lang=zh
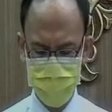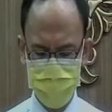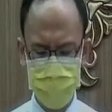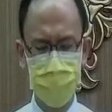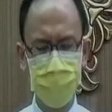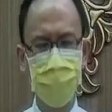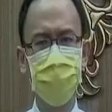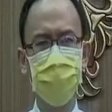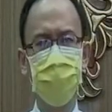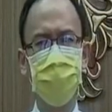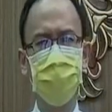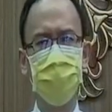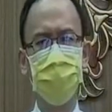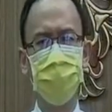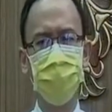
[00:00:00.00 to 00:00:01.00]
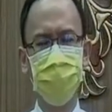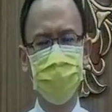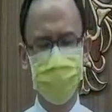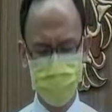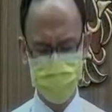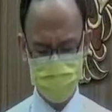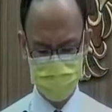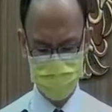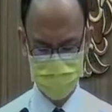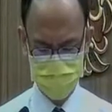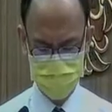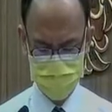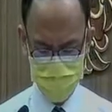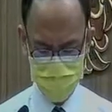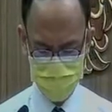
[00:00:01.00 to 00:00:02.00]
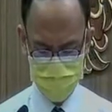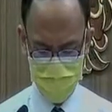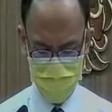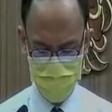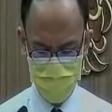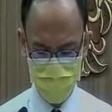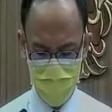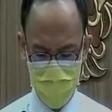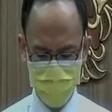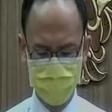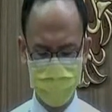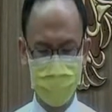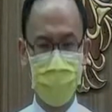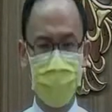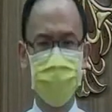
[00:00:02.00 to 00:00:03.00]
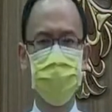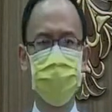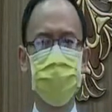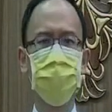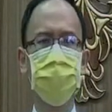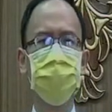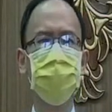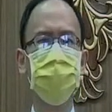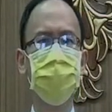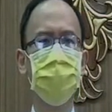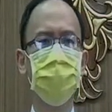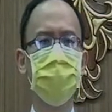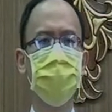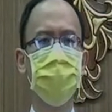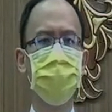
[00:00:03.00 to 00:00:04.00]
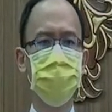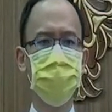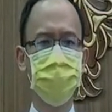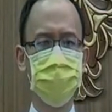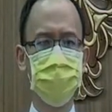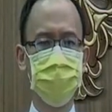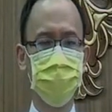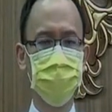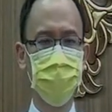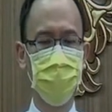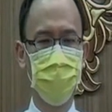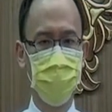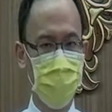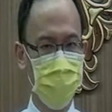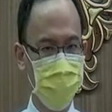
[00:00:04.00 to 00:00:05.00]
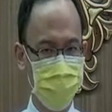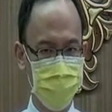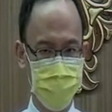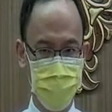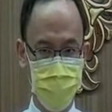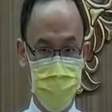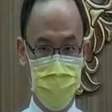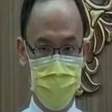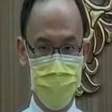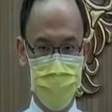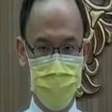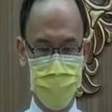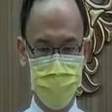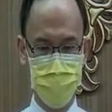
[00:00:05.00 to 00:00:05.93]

一个看到这种动荡不安的感受，这只是患难的表面，